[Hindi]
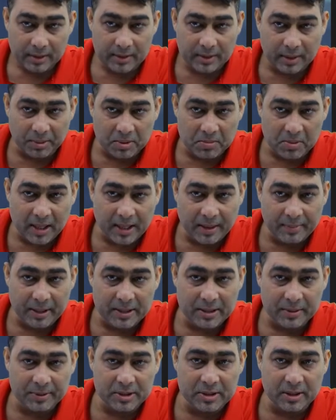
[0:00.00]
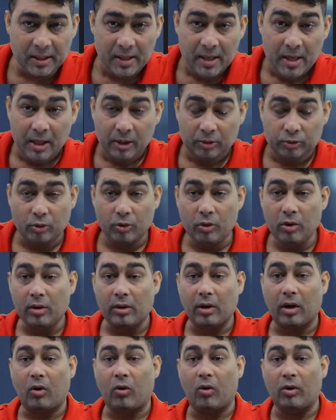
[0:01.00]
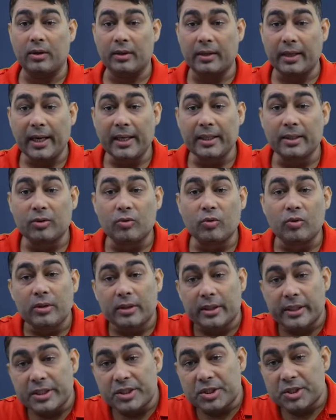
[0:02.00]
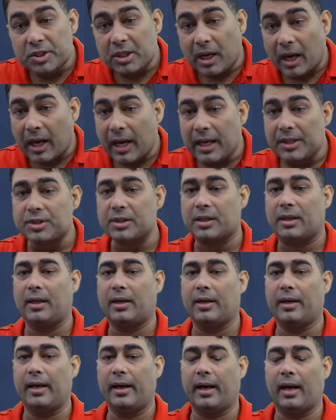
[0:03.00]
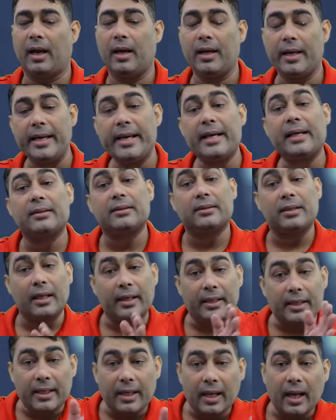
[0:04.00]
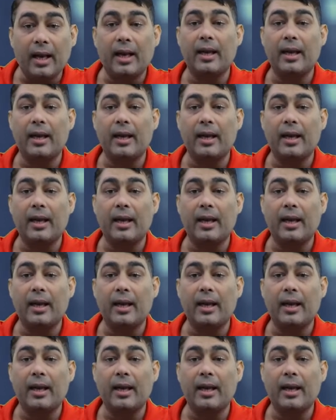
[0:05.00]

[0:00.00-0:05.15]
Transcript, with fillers: समझ में आ रही बात जी बच्चे तो कॉन्ट्रैक्ट को डिस्चार्ज करने का एक तरीका